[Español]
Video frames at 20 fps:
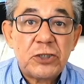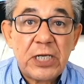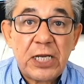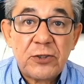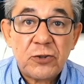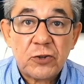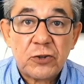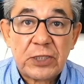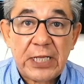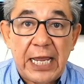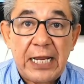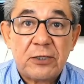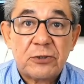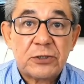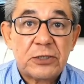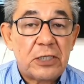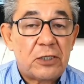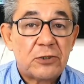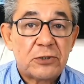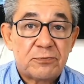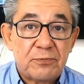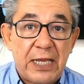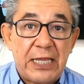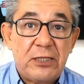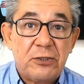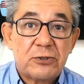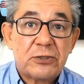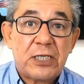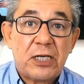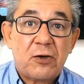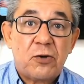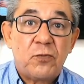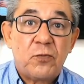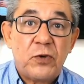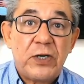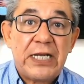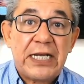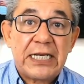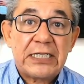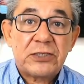chayoteros y los medios de
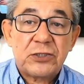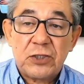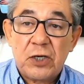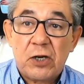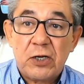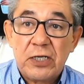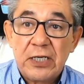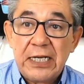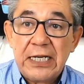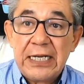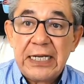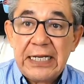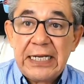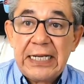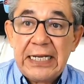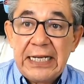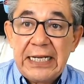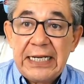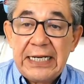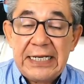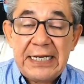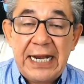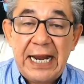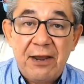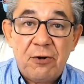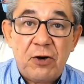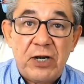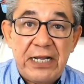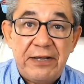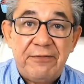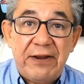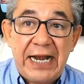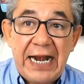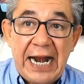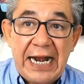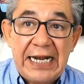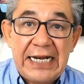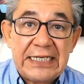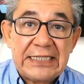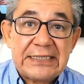comunicación
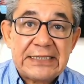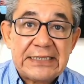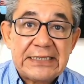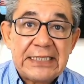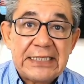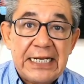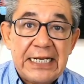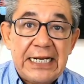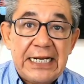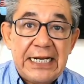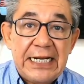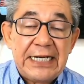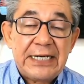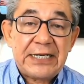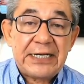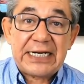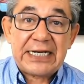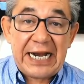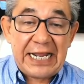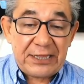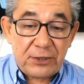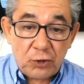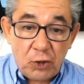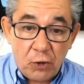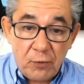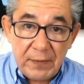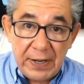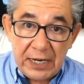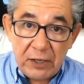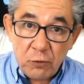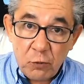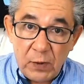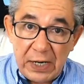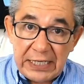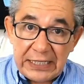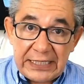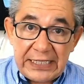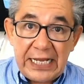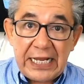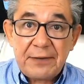neoliberales retoman
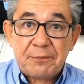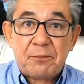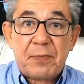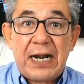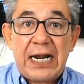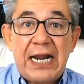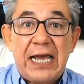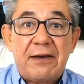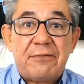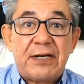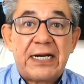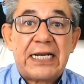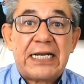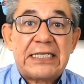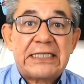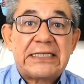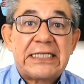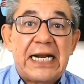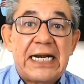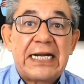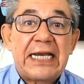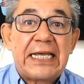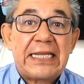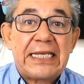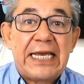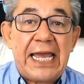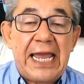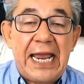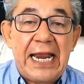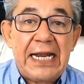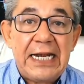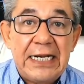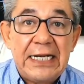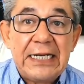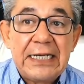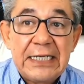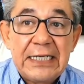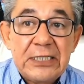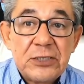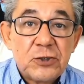cualquier palabra que salga de él,
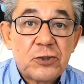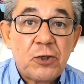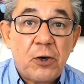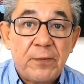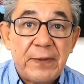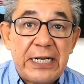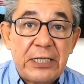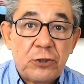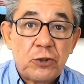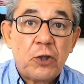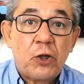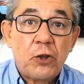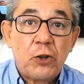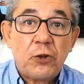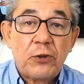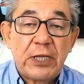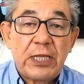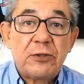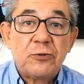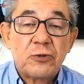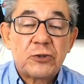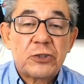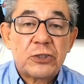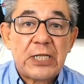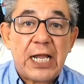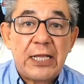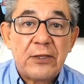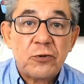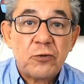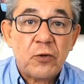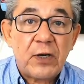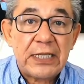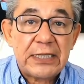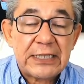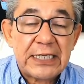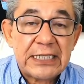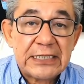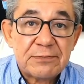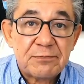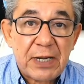sobre todo denostando a
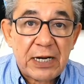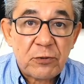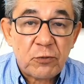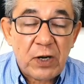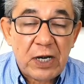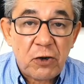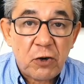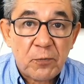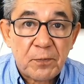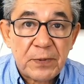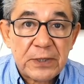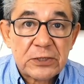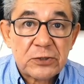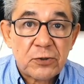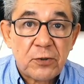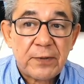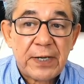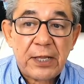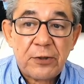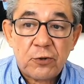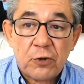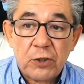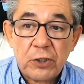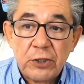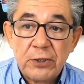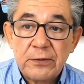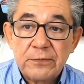Andrés Manuel López Obrador.